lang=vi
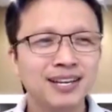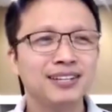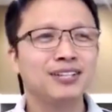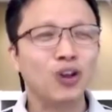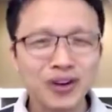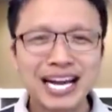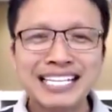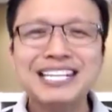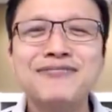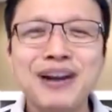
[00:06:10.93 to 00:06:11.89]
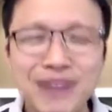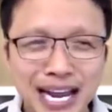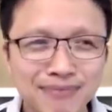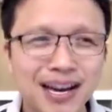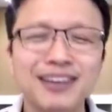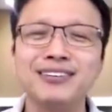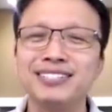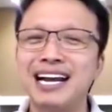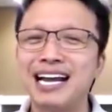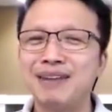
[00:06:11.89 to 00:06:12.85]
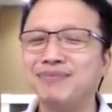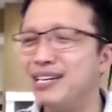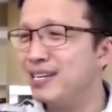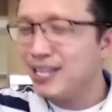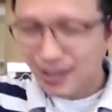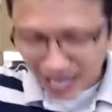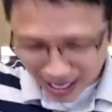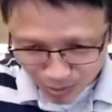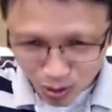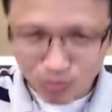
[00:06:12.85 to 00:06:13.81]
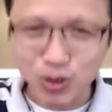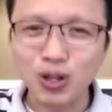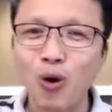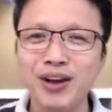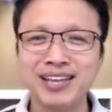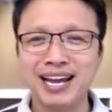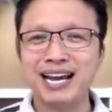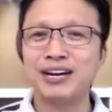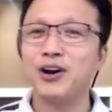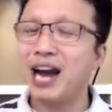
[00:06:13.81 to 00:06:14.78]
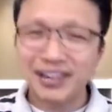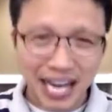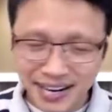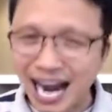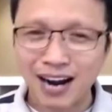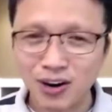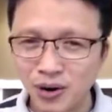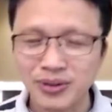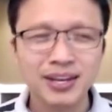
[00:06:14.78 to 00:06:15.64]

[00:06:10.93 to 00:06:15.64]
thì tối nay xin phép em anh được dắt em đi ăn một cái bữa tối nhà mà đó anh đã đặt rồi